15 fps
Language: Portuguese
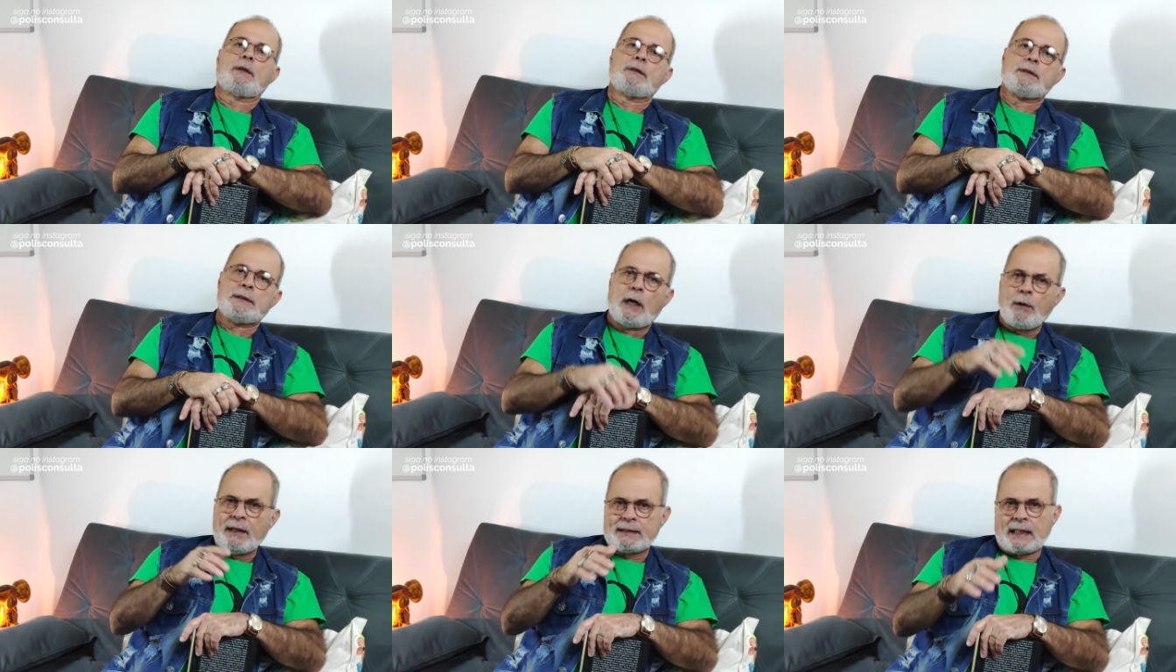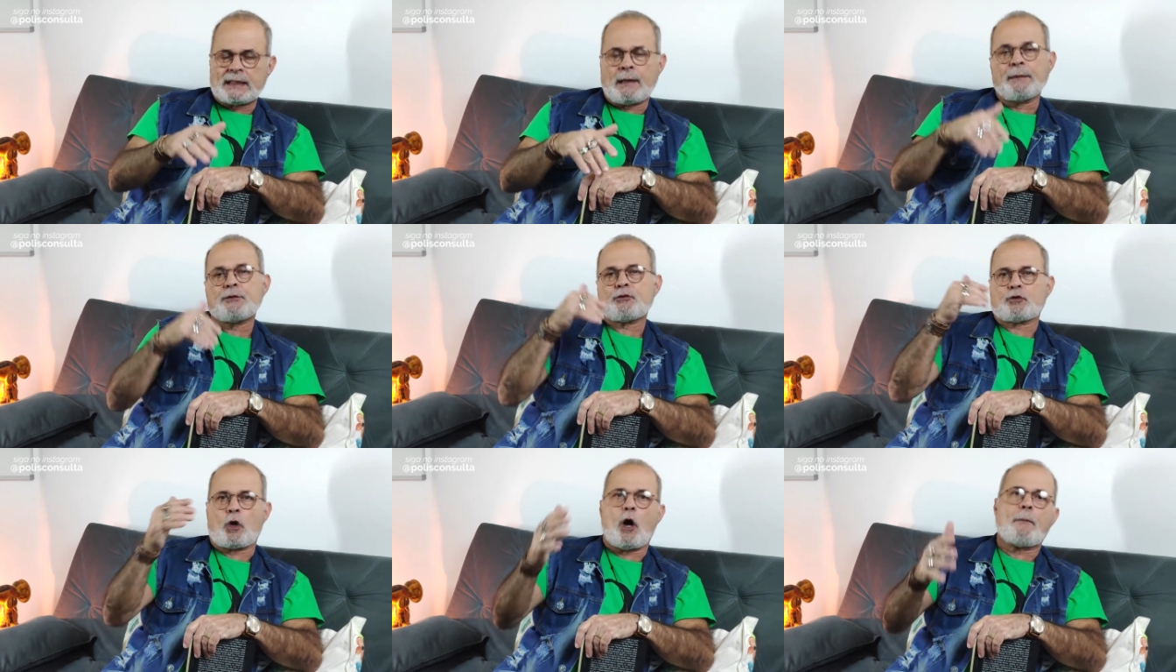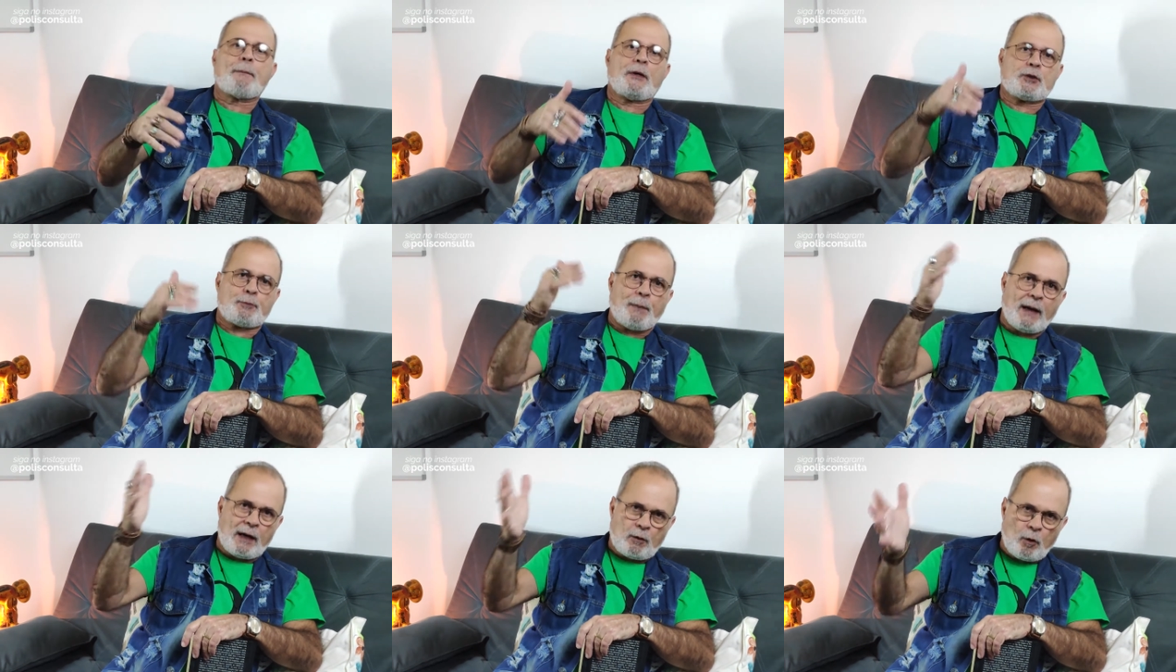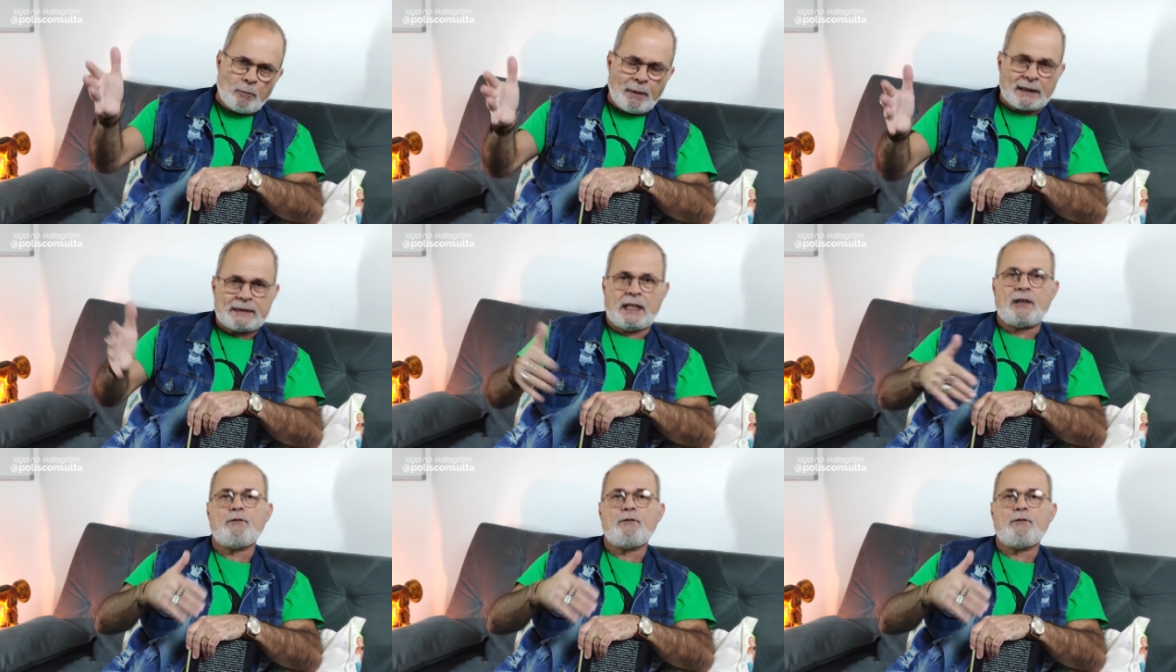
Não exatamente tropas para combater,